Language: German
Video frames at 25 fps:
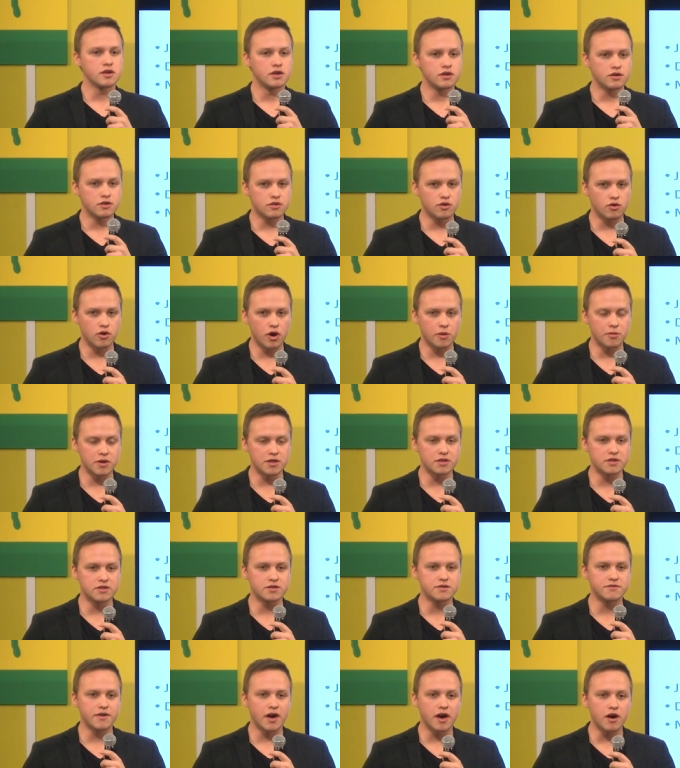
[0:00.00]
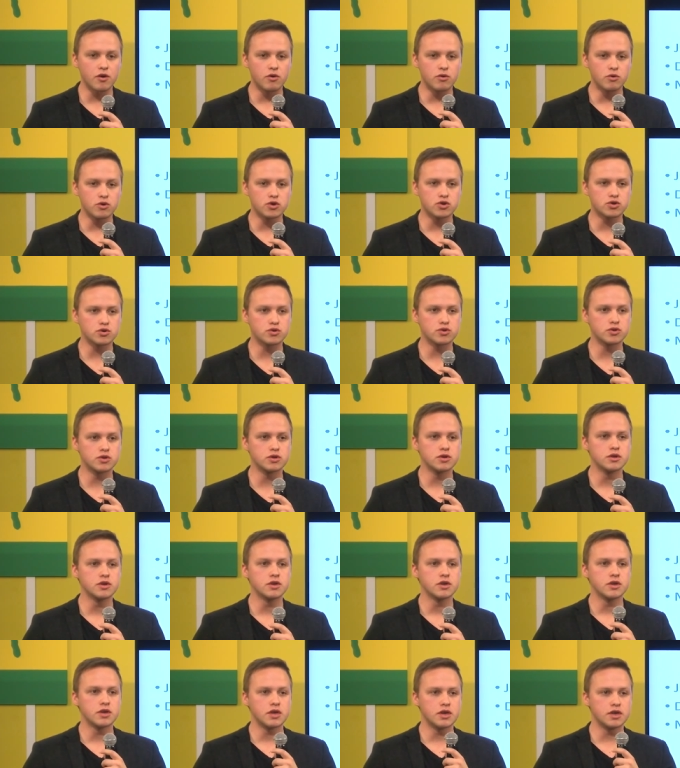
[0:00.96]
da arbeiten zwei Hochschulen
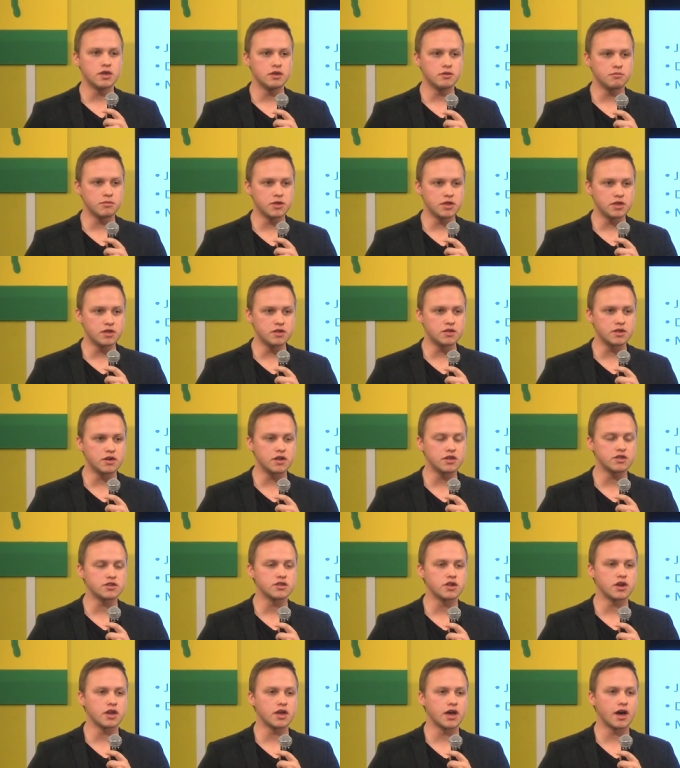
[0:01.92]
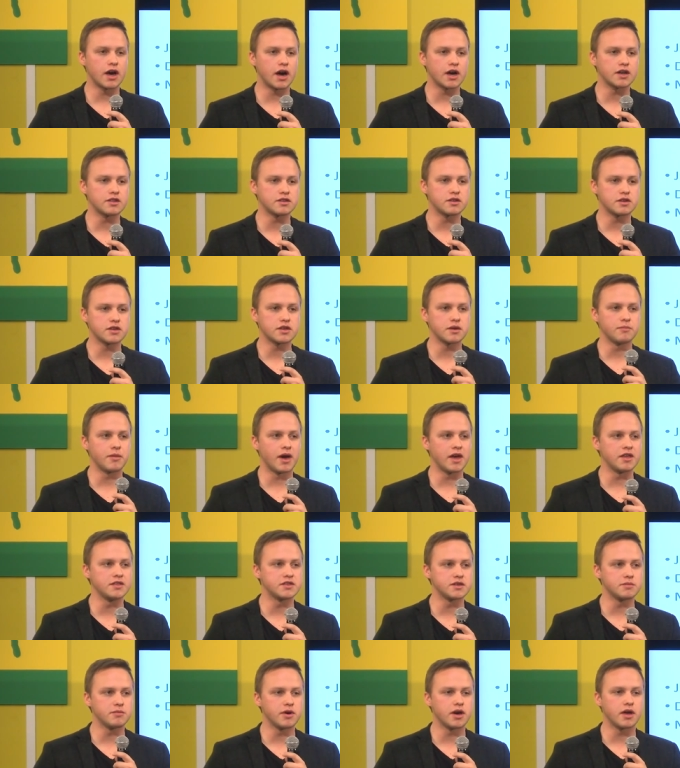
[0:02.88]
mit internationalem Charakter
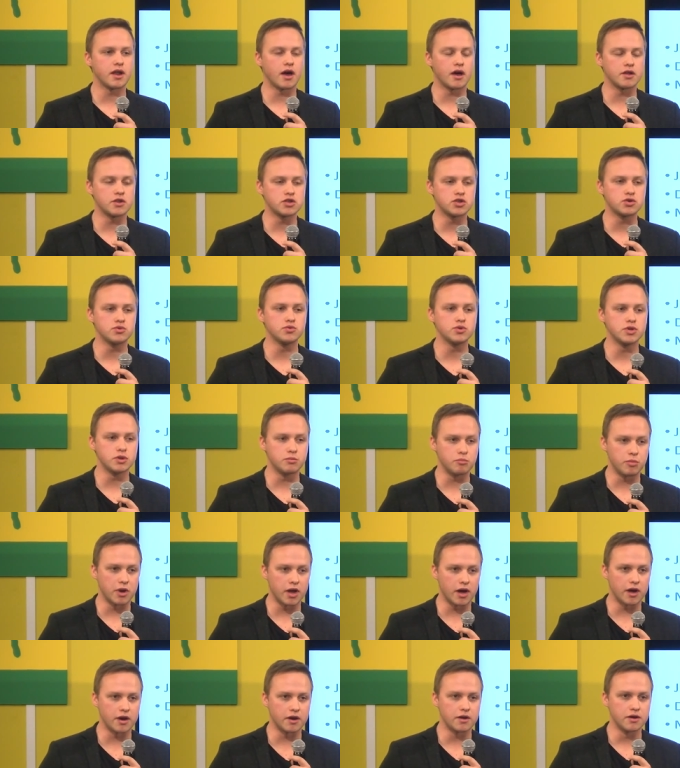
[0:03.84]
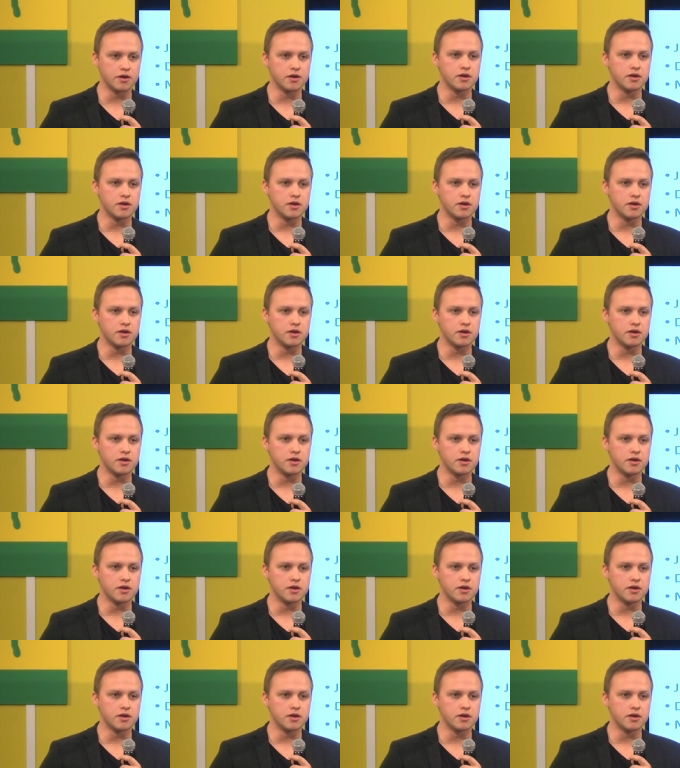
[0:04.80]
gemeinsam einen Studienplan.